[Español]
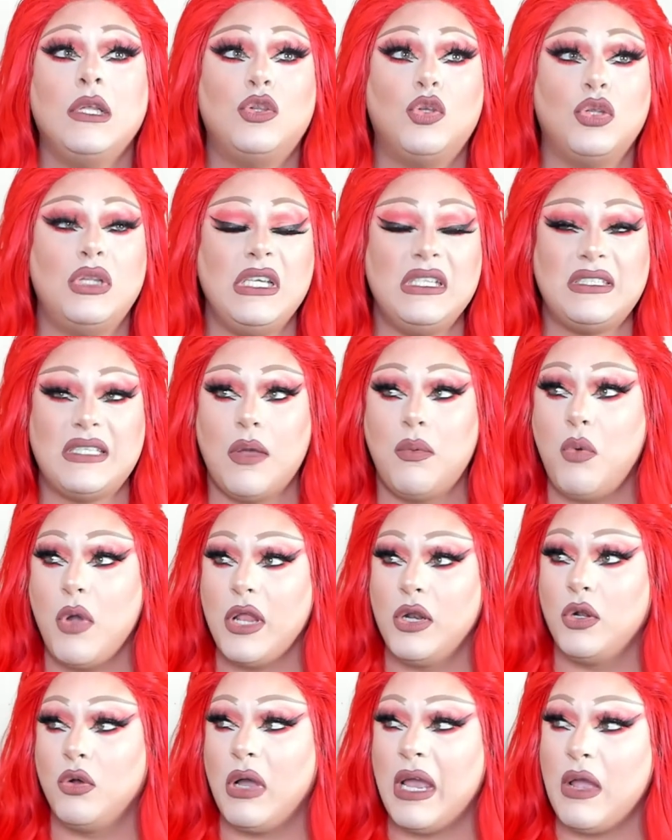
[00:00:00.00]
Tú dices,
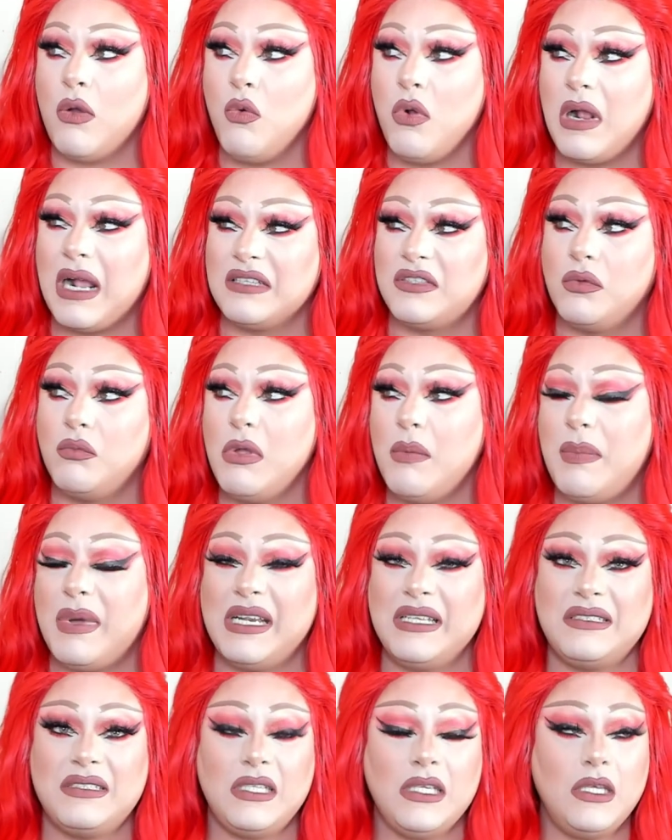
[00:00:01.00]
bueno, es un caso muy
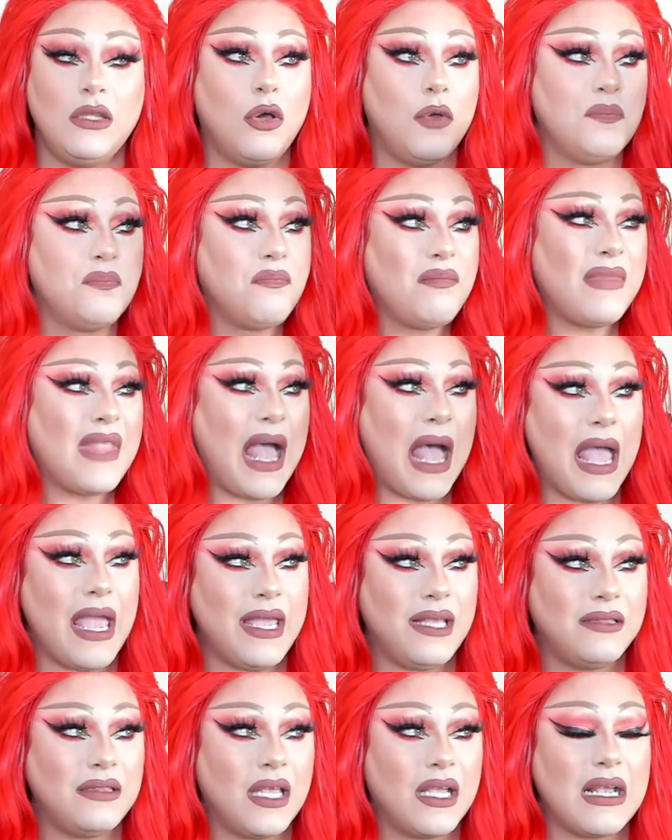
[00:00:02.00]
parecido a
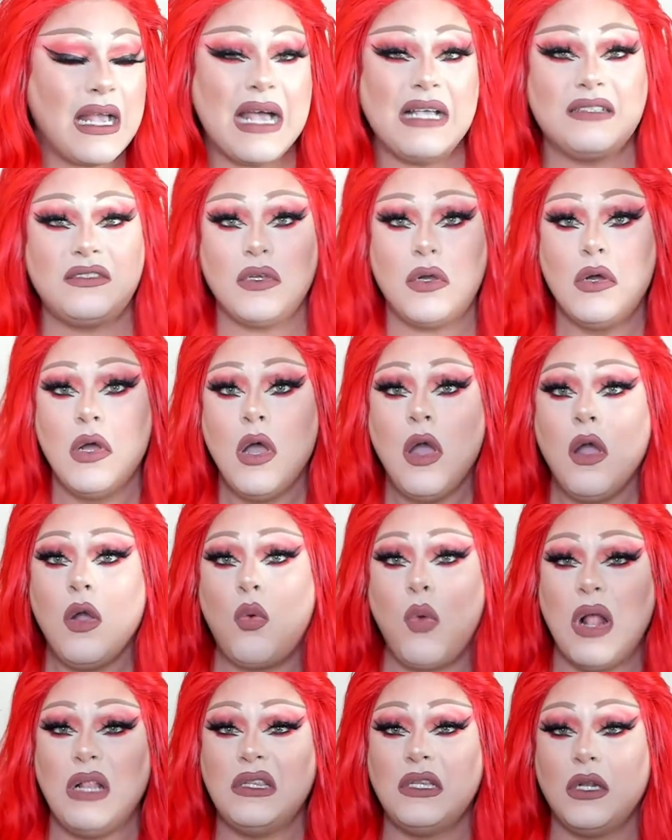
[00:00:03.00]
este caso,
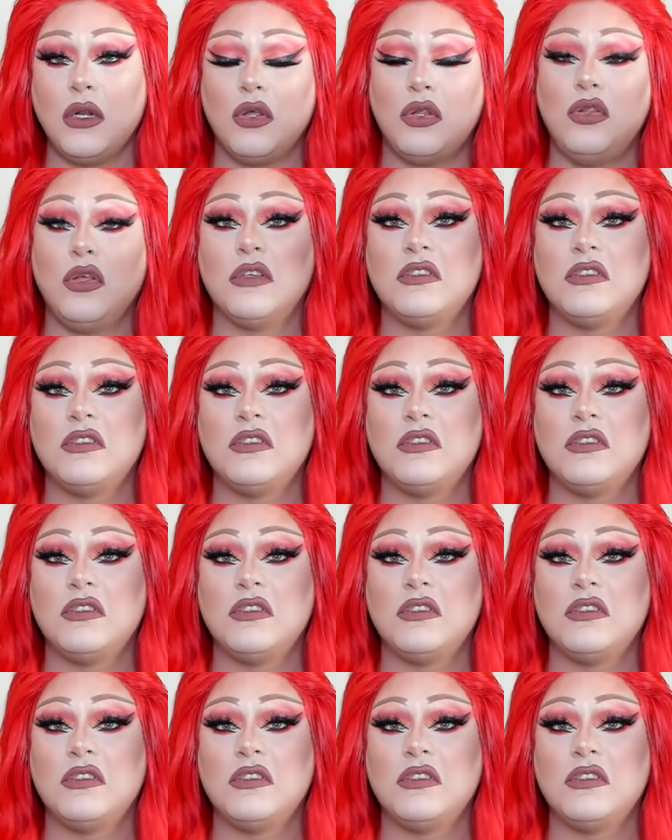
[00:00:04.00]
¿cuál de los